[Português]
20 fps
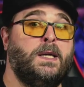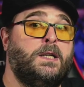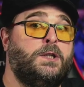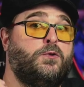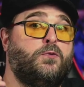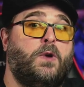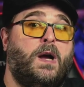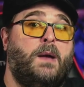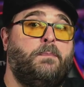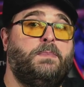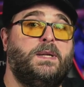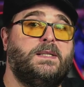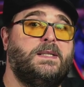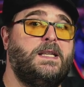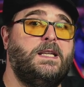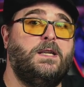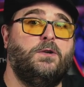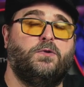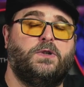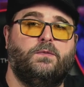de um
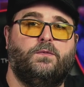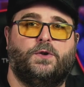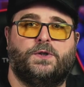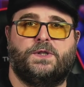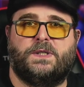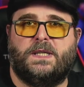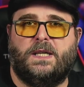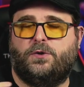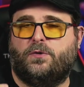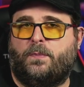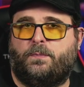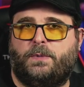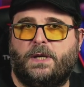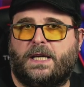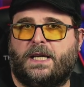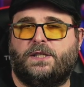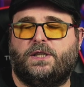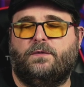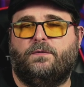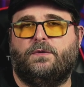appzinho que você, de um
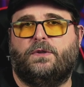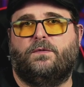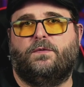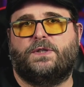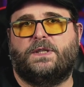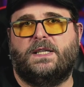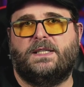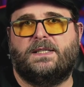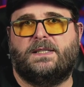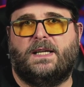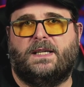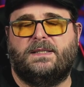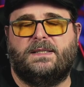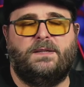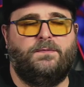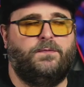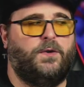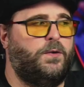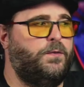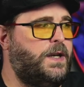aplicativo que você está
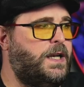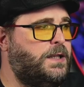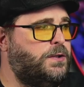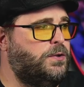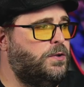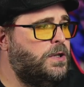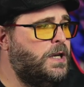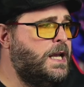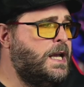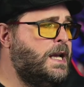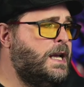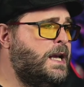desenvolvendo,